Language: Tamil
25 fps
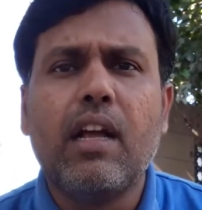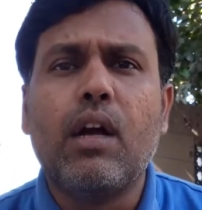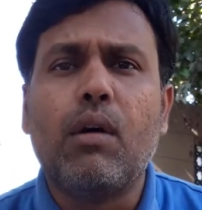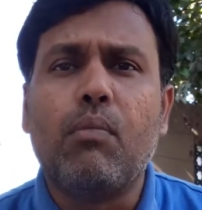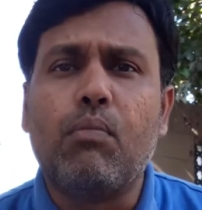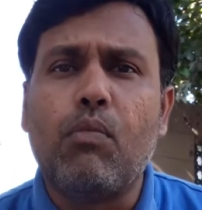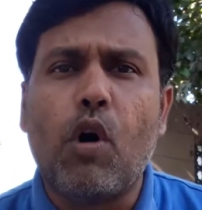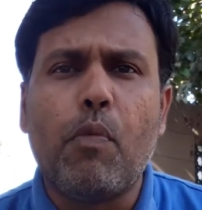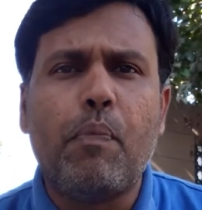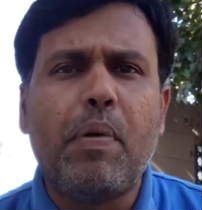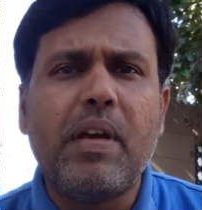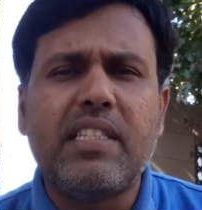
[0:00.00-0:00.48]

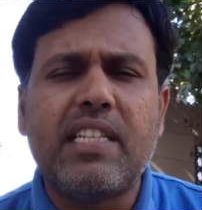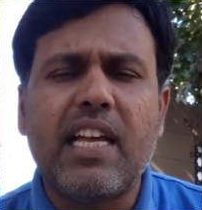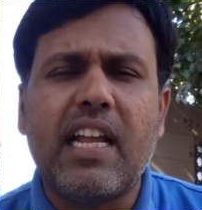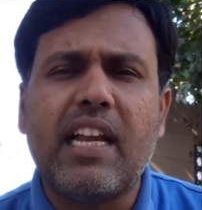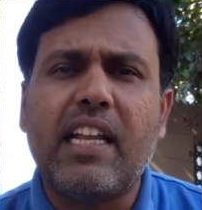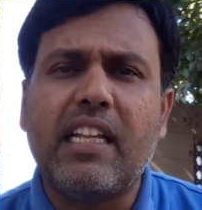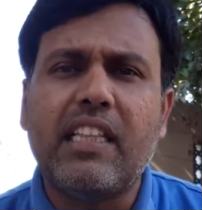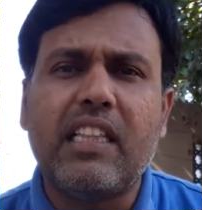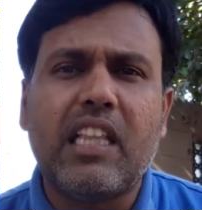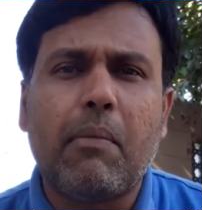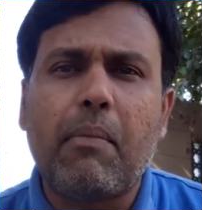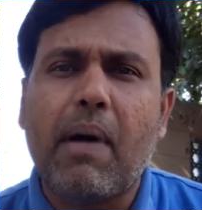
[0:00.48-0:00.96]
மொபிசன்
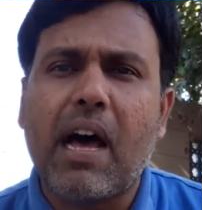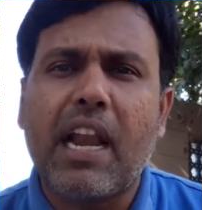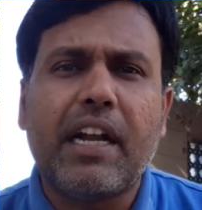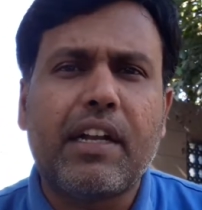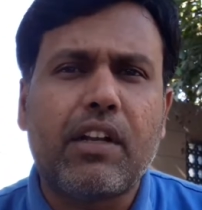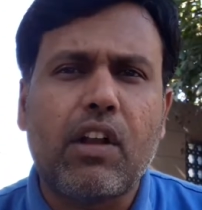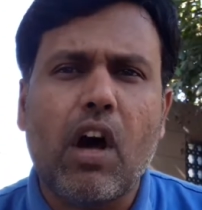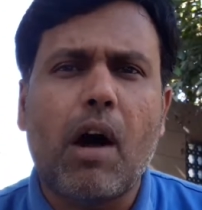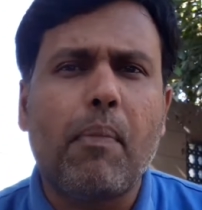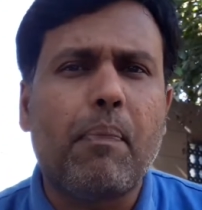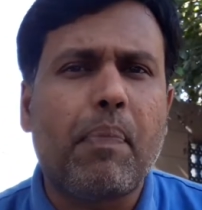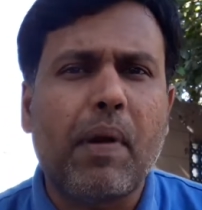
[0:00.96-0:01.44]
இந்த மாதிரி
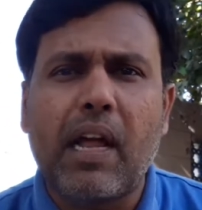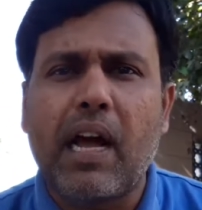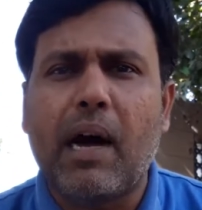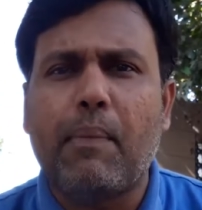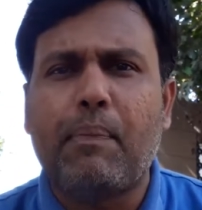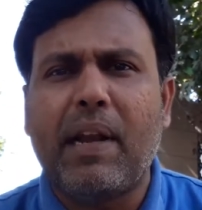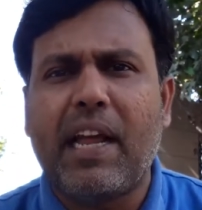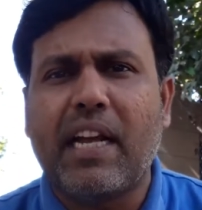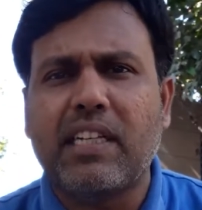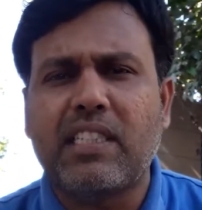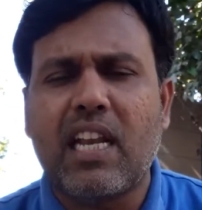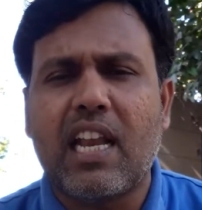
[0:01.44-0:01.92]
டாப்
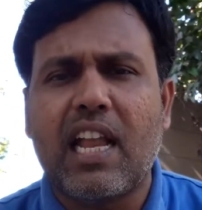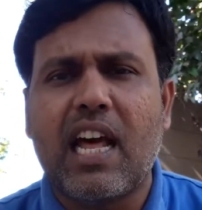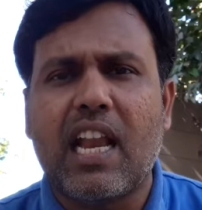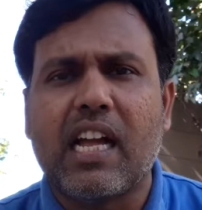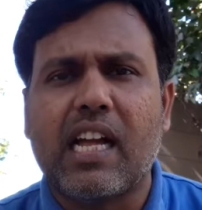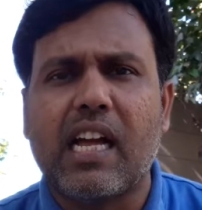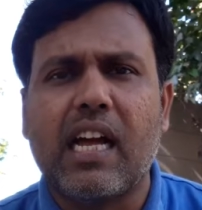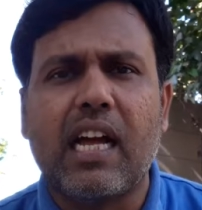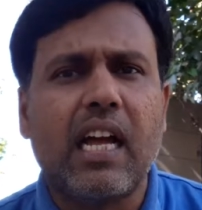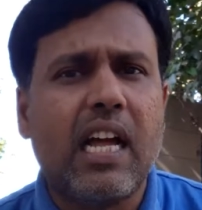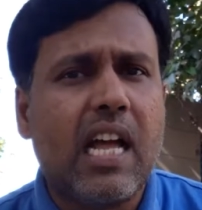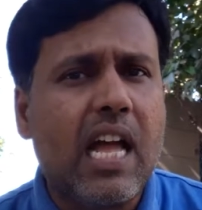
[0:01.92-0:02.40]
அப்ளிகேஷன்லாம்
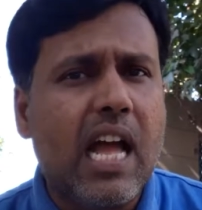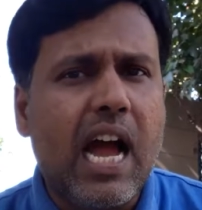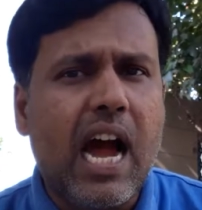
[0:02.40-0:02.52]
இருக்குது